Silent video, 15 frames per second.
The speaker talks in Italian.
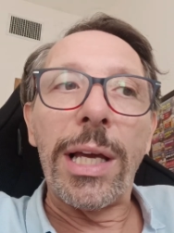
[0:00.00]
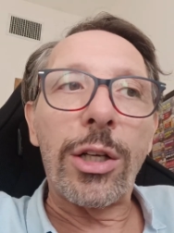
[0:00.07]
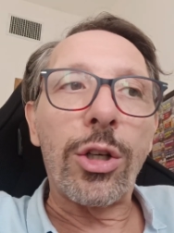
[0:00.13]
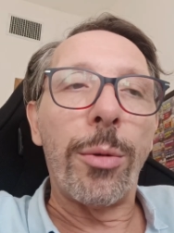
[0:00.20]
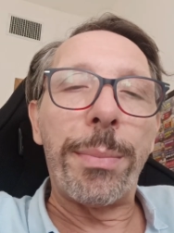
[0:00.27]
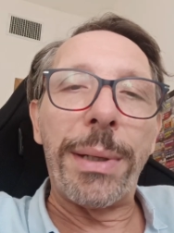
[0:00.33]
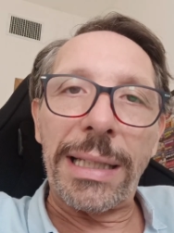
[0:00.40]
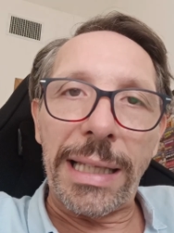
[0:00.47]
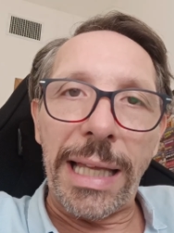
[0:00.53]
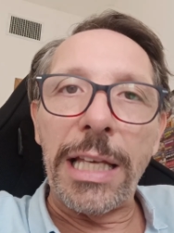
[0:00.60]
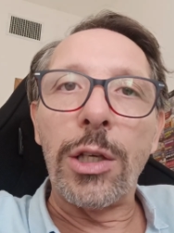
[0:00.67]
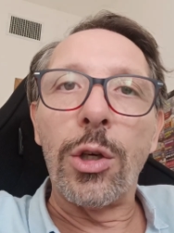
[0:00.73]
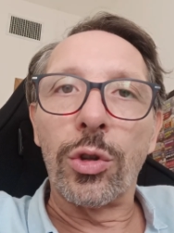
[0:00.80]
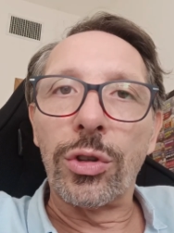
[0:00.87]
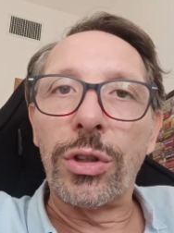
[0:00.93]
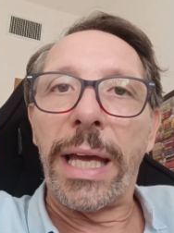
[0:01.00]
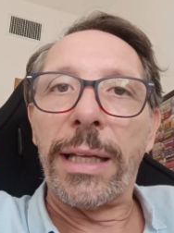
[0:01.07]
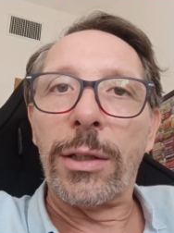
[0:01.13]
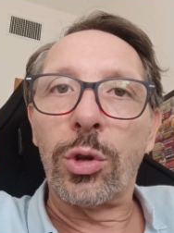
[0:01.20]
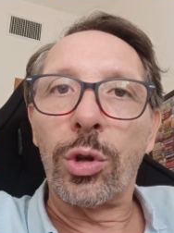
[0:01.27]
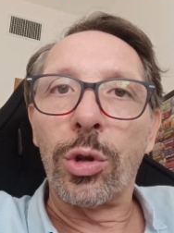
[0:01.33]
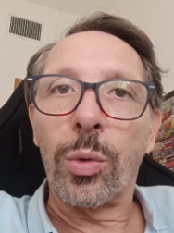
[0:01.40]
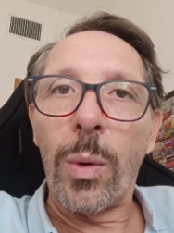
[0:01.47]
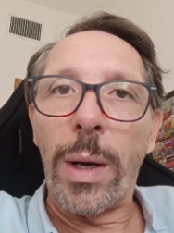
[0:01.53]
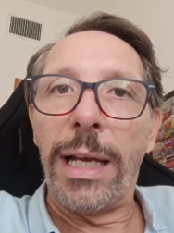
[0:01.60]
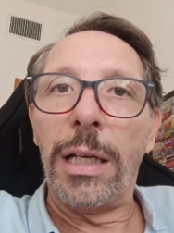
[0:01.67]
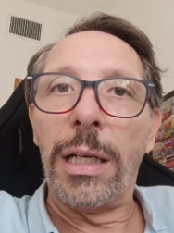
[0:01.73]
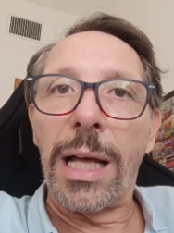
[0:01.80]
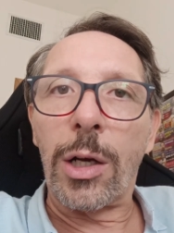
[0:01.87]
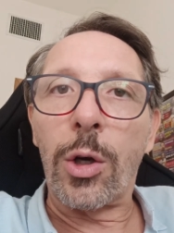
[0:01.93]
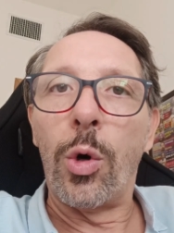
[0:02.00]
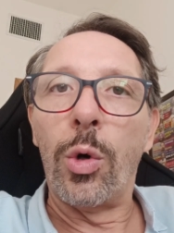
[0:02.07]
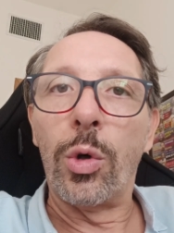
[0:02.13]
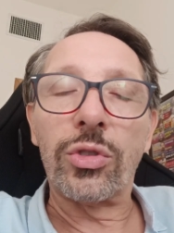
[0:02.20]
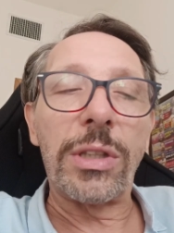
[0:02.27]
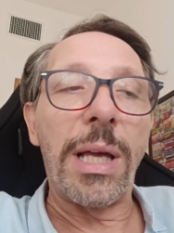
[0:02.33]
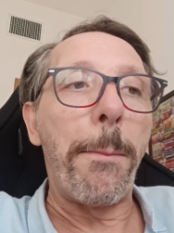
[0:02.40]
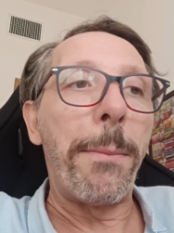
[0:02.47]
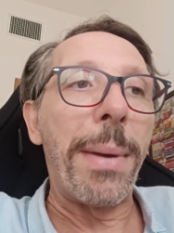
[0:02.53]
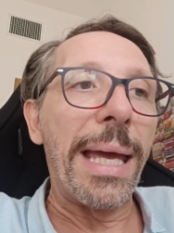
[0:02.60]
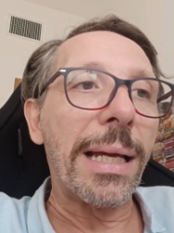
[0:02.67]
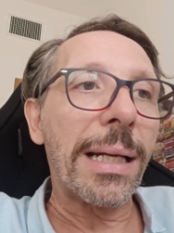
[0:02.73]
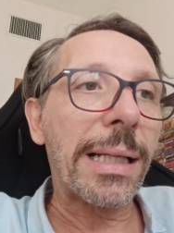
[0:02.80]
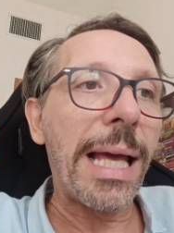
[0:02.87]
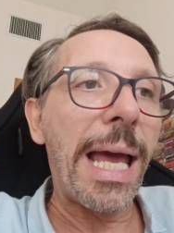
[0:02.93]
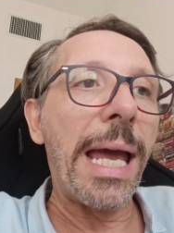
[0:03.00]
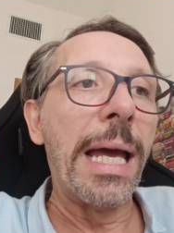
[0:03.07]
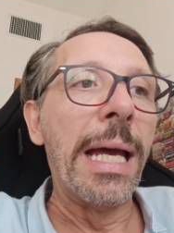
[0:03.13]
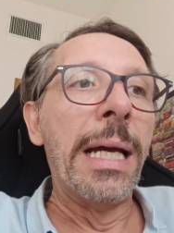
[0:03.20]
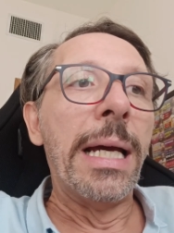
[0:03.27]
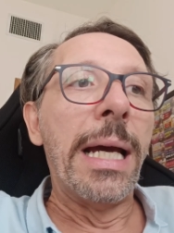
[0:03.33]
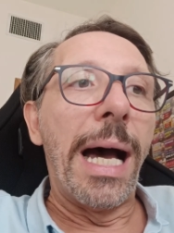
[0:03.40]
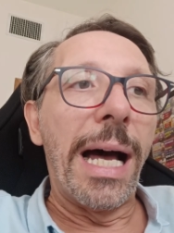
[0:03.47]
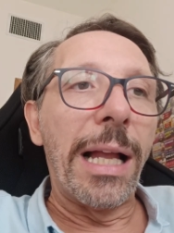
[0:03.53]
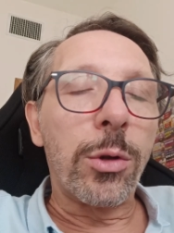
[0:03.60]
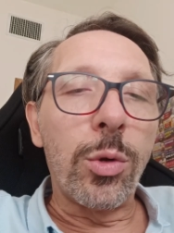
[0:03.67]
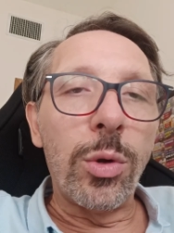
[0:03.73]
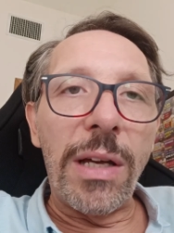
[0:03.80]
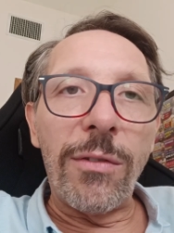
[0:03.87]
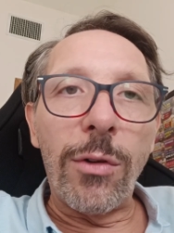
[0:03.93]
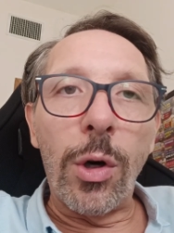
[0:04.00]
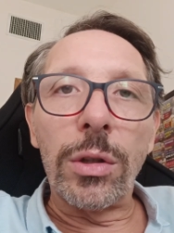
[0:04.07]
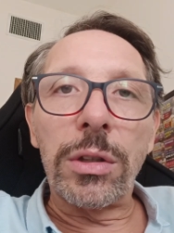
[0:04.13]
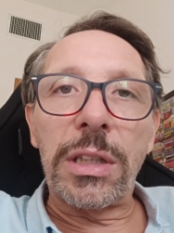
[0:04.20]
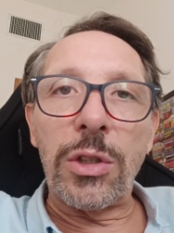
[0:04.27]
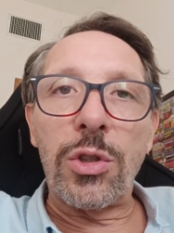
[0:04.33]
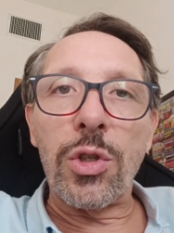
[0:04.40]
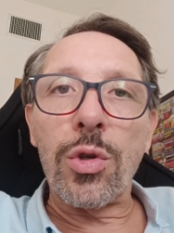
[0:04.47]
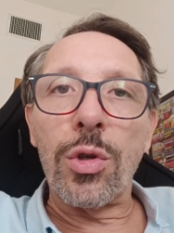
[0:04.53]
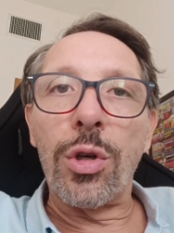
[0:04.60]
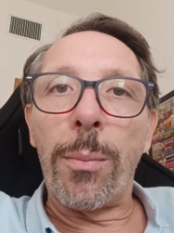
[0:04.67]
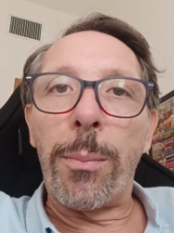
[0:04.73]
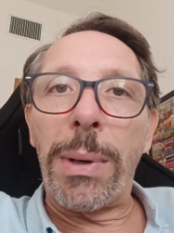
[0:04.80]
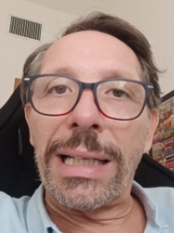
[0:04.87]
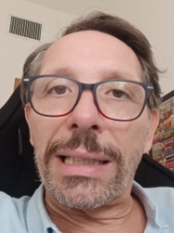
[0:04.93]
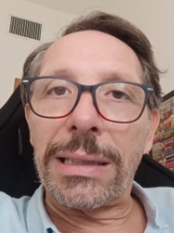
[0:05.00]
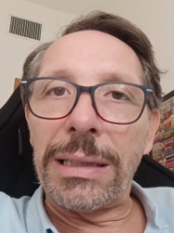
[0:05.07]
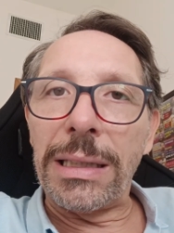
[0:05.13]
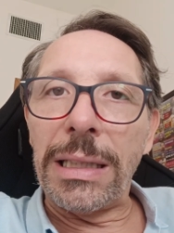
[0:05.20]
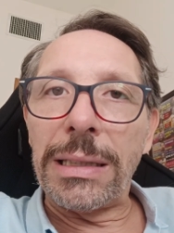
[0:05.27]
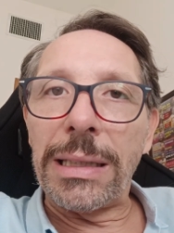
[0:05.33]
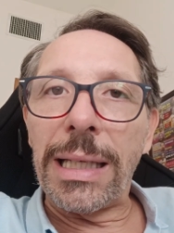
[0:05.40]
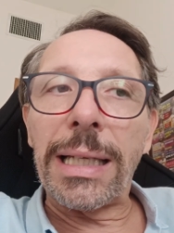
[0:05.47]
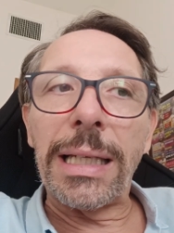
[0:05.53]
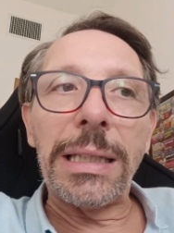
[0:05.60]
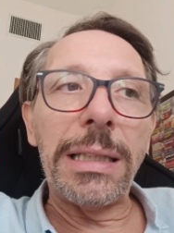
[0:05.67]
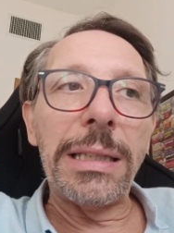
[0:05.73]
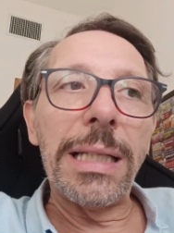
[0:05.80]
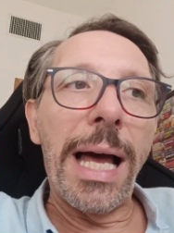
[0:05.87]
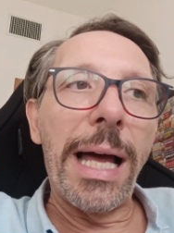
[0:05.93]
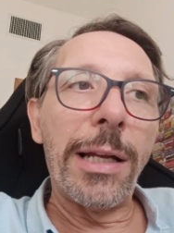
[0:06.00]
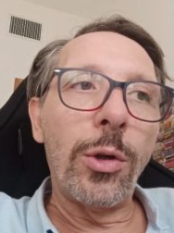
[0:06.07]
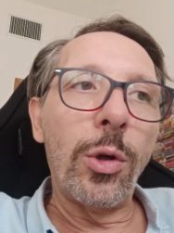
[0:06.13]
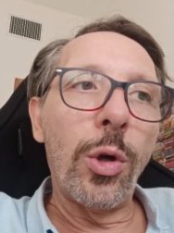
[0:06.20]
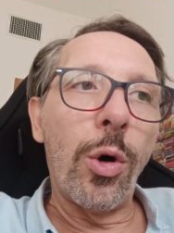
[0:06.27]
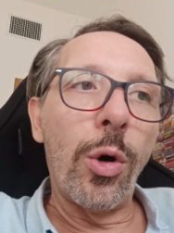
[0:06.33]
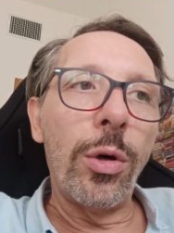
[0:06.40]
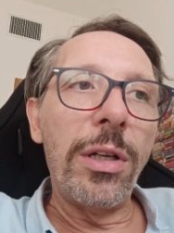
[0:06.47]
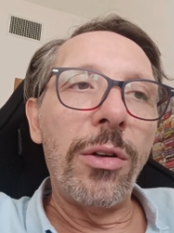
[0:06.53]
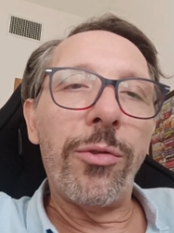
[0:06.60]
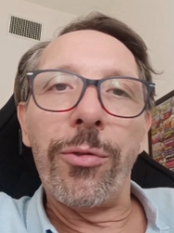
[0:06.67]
Ecco perché io ho detto quella cosa, perché alcune volte ci sono partite che ti danno il